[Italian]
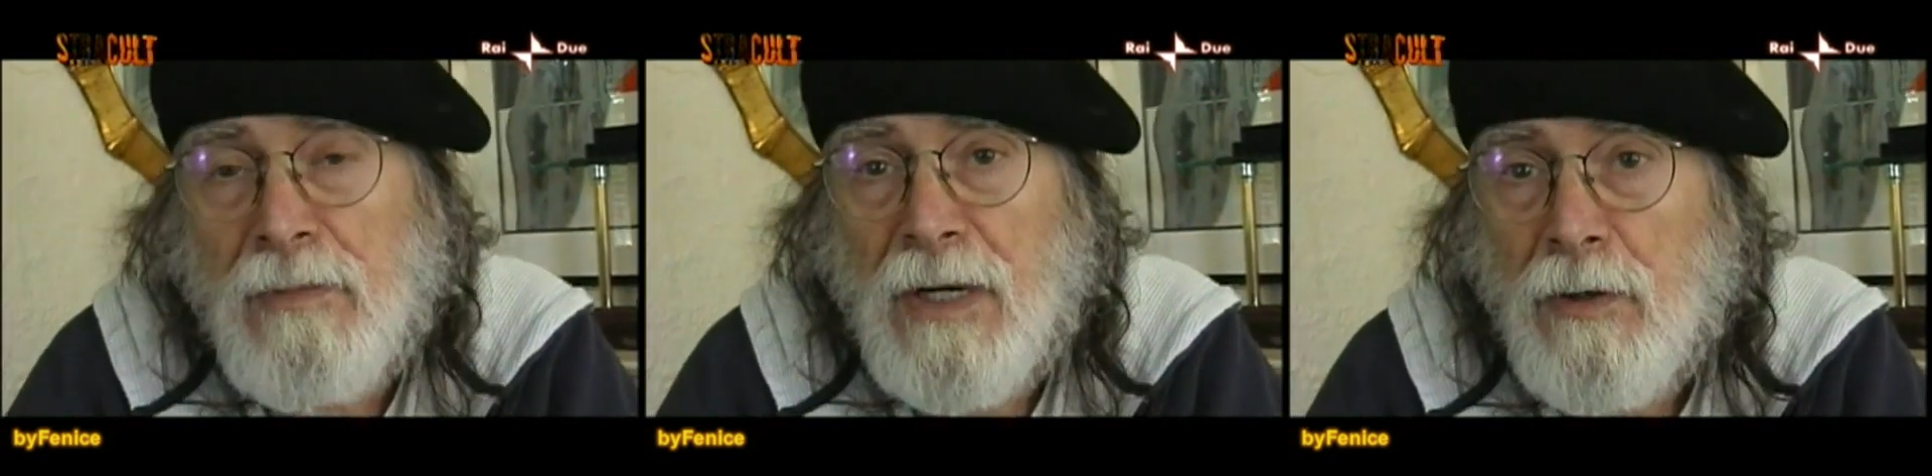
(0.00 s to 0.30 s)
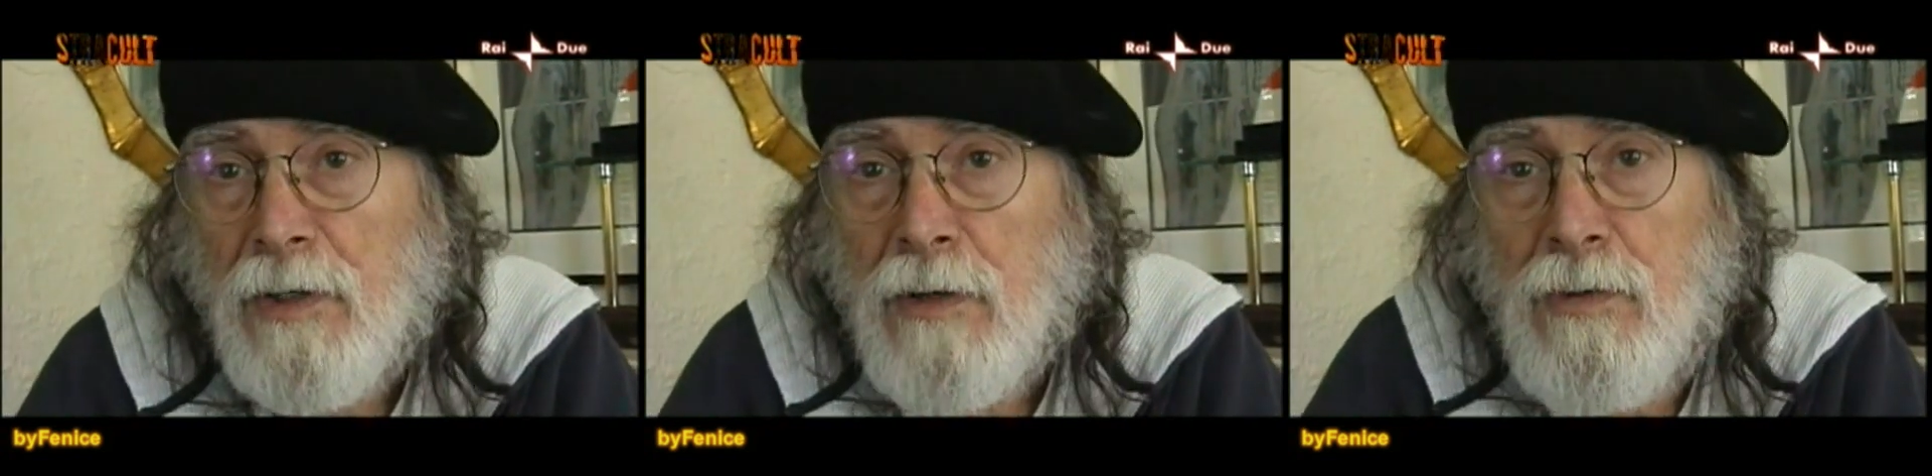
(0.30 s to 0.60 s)
mi
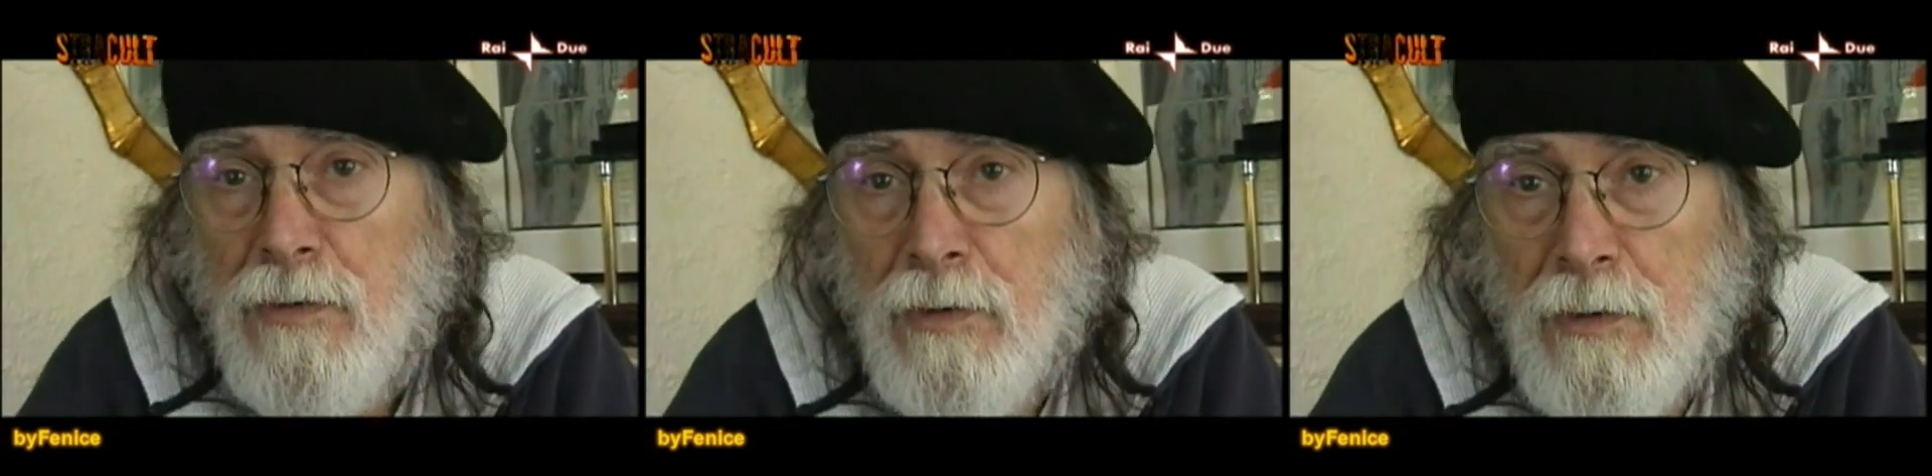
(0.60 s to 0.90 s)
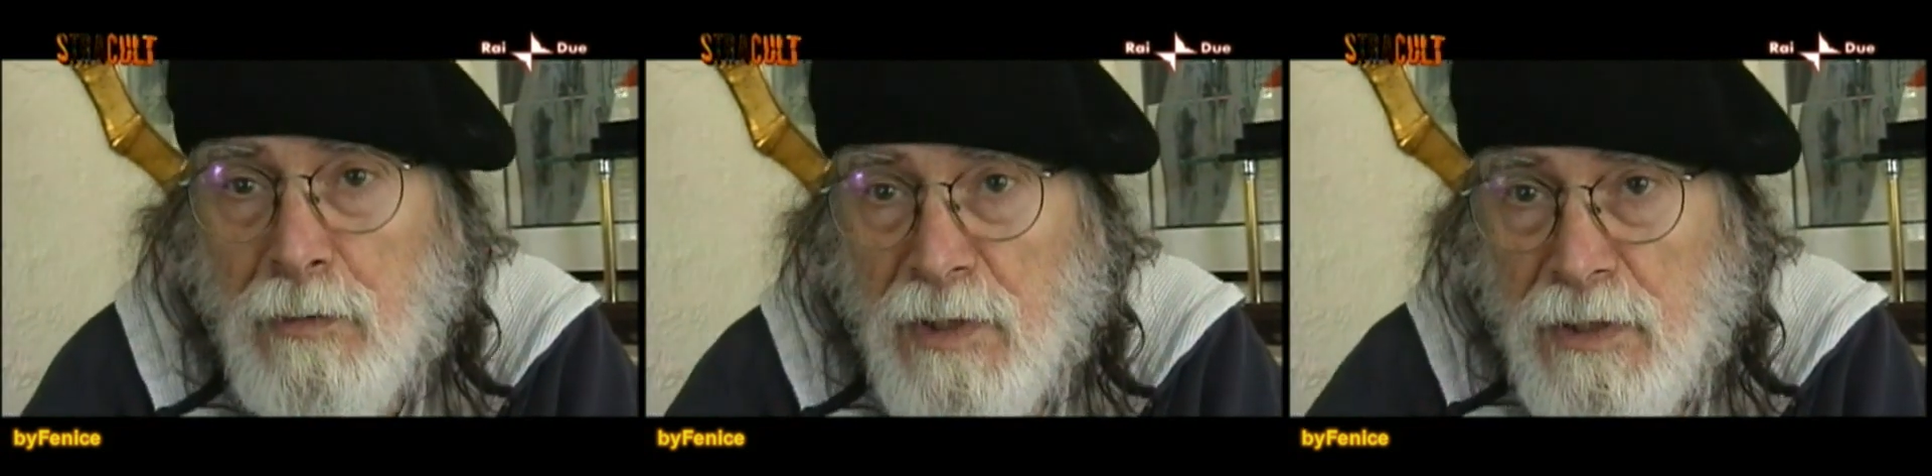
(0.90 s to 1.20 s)
rode il culo,
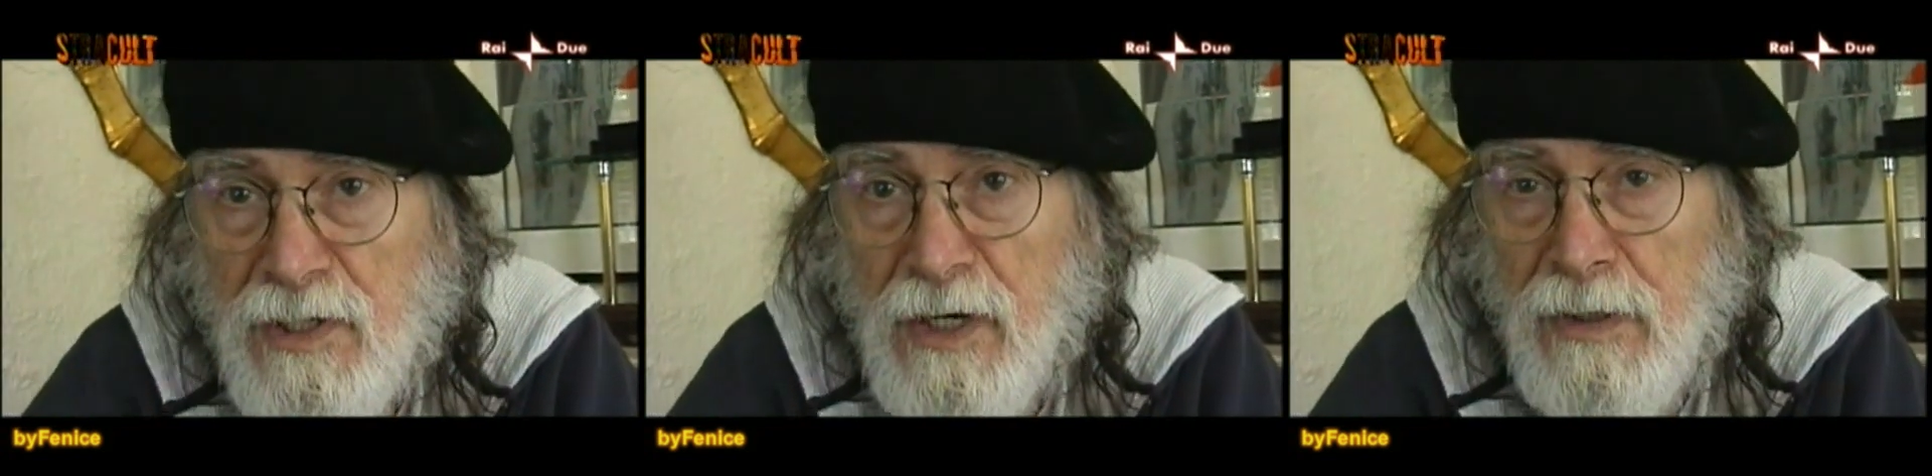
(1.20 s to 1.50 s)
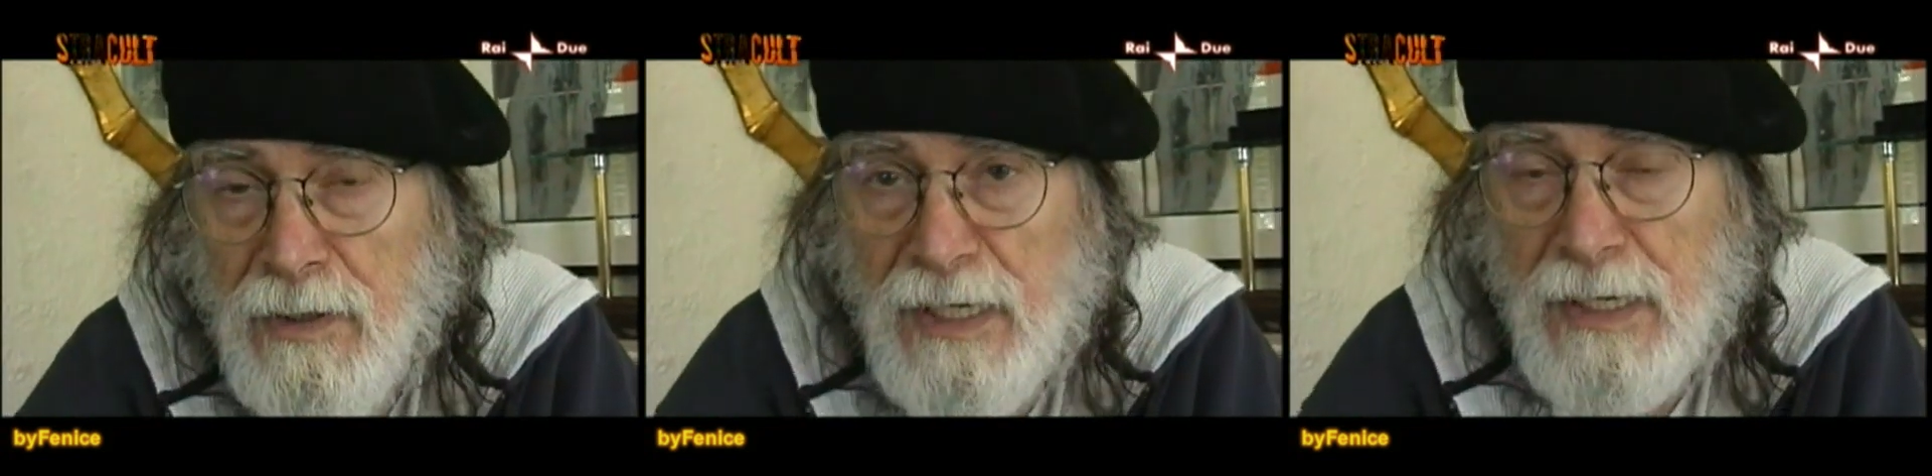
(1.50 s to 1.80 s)
come dice,
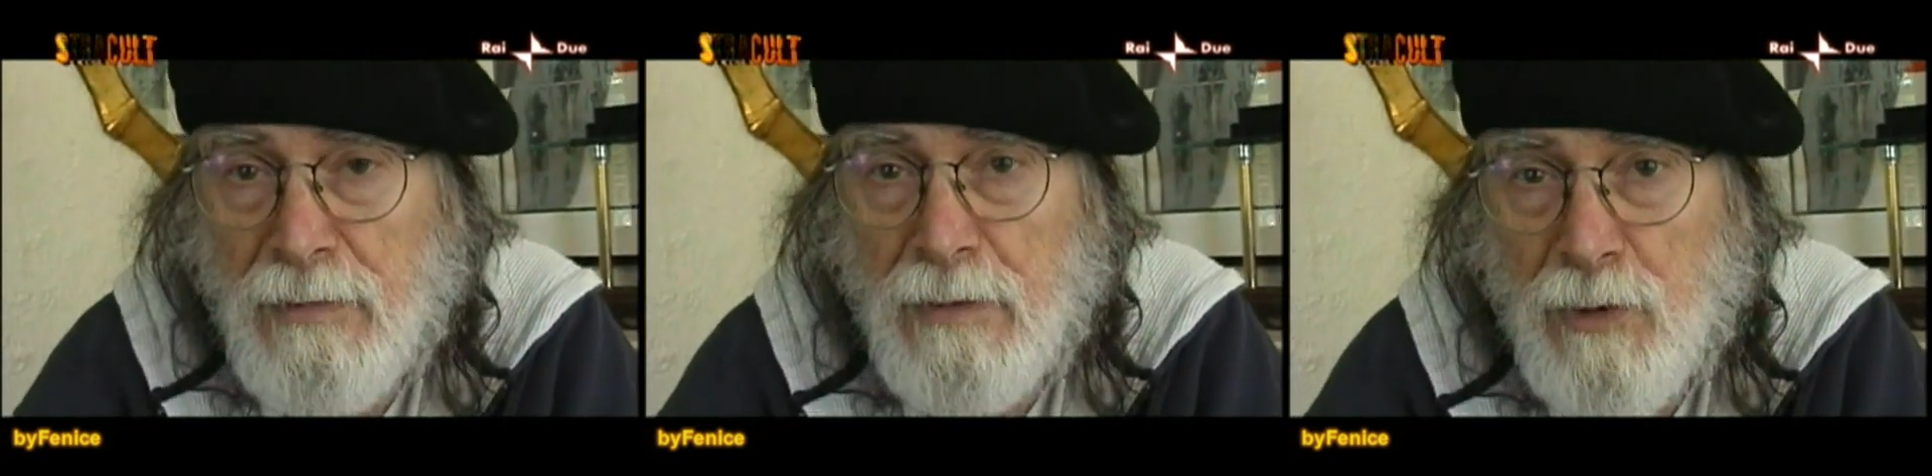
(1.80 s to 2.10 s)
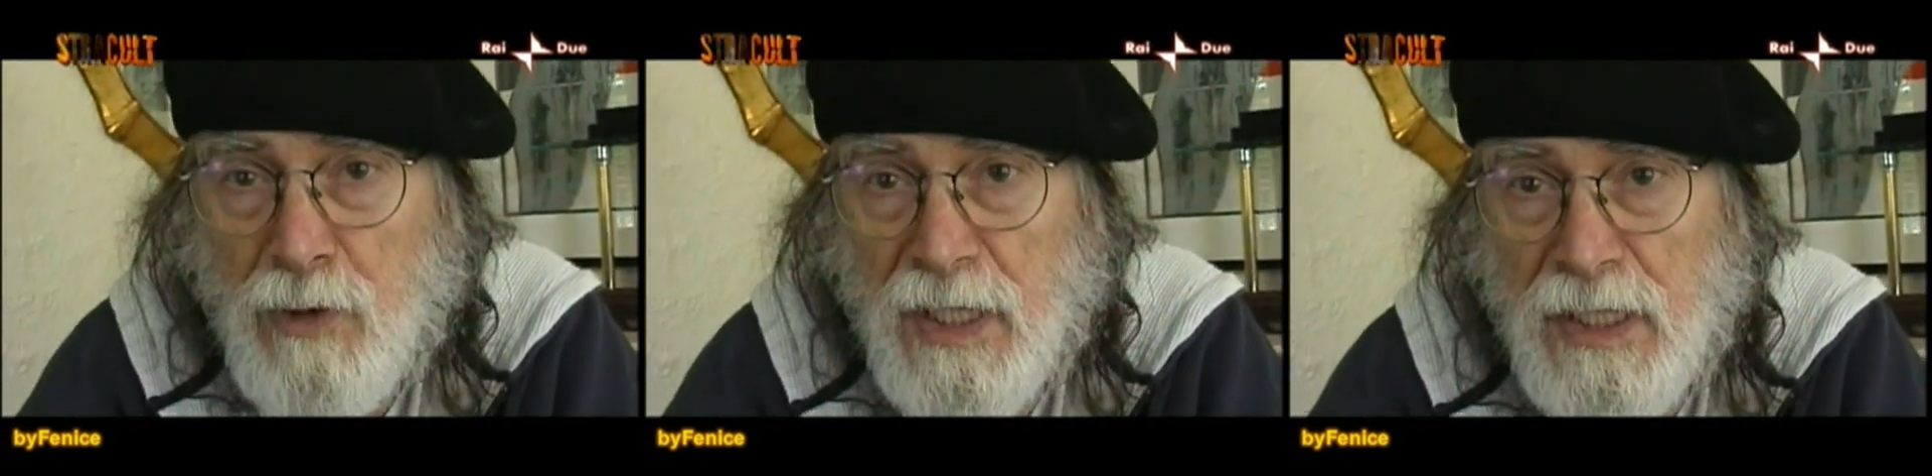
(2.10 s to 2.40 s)
direbbe il
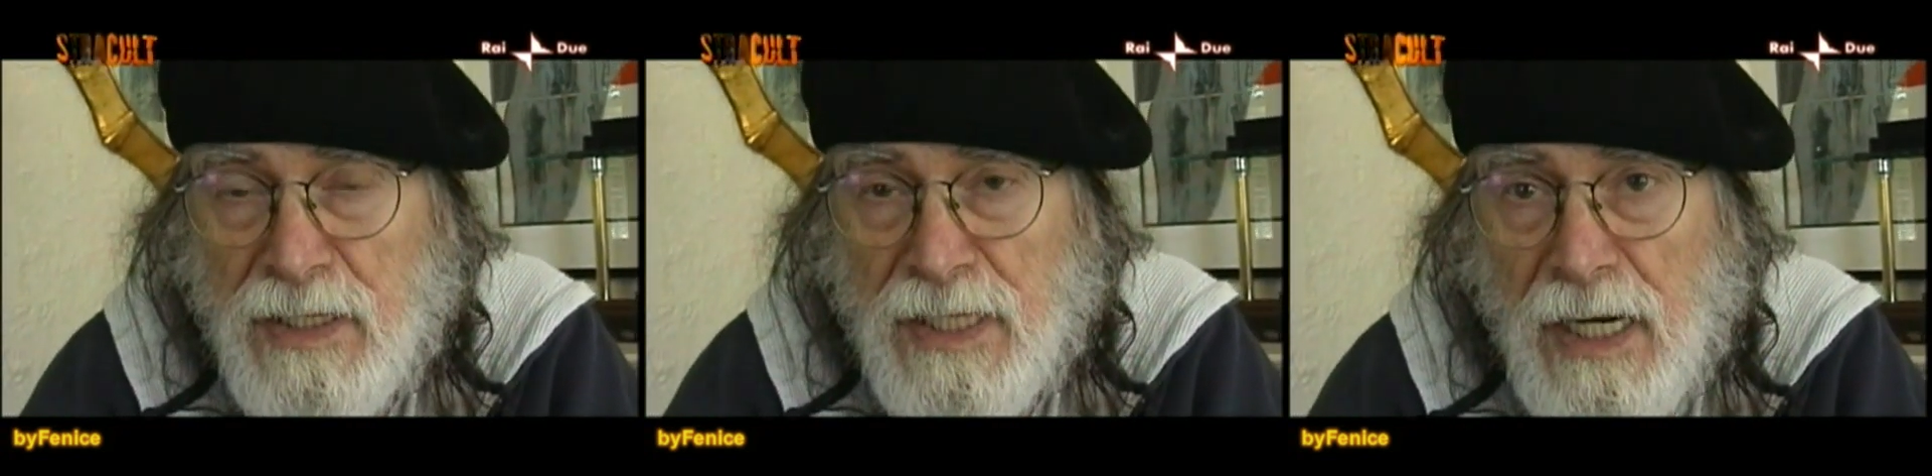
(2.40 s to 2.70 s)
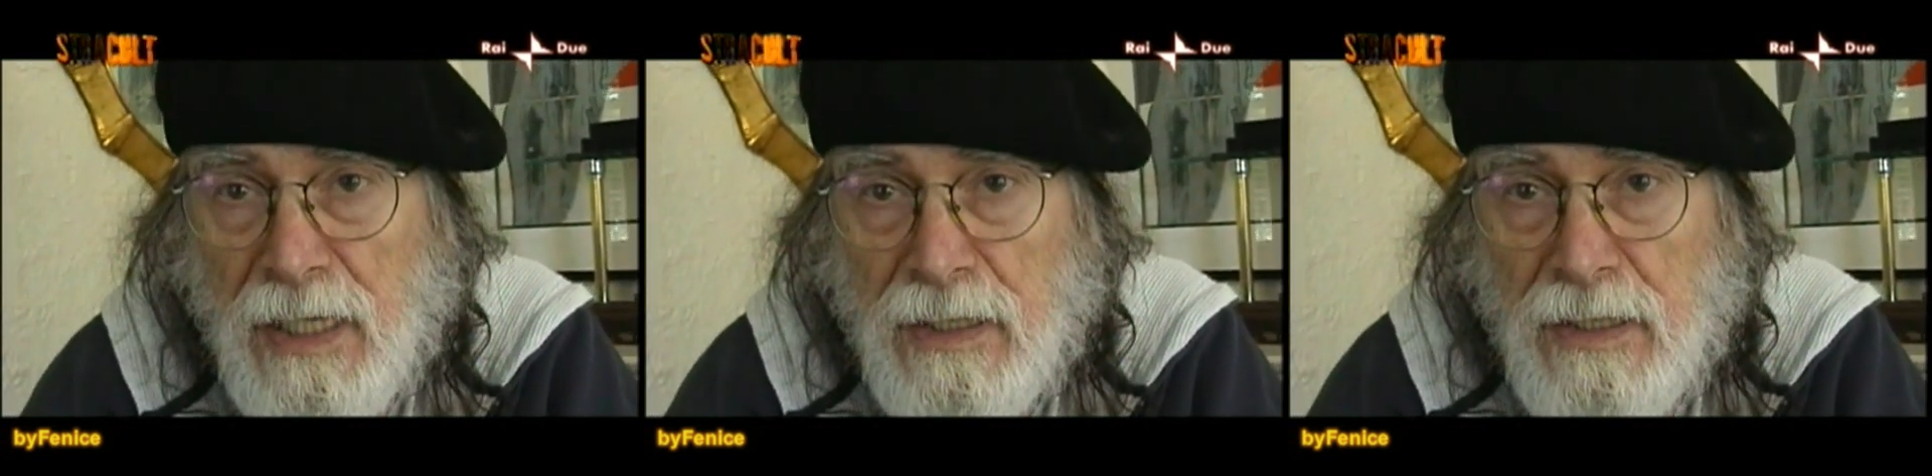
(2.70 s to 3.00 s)

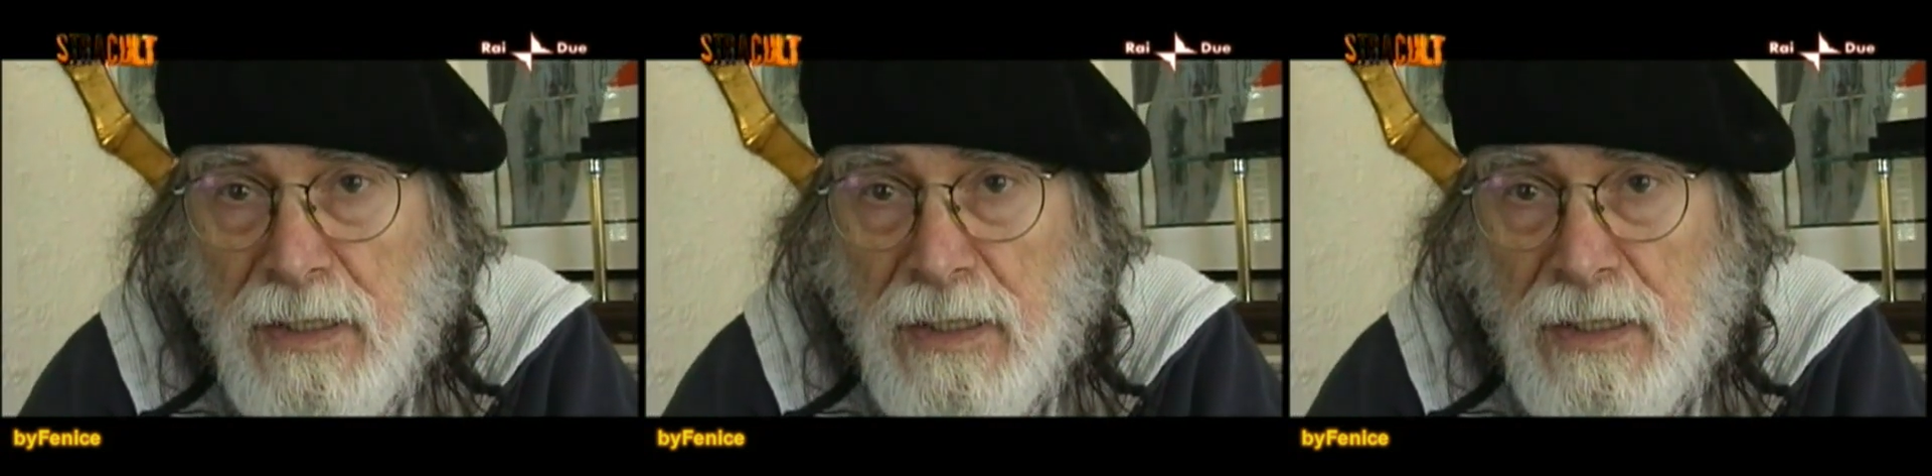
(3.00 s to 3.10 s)
monnezza,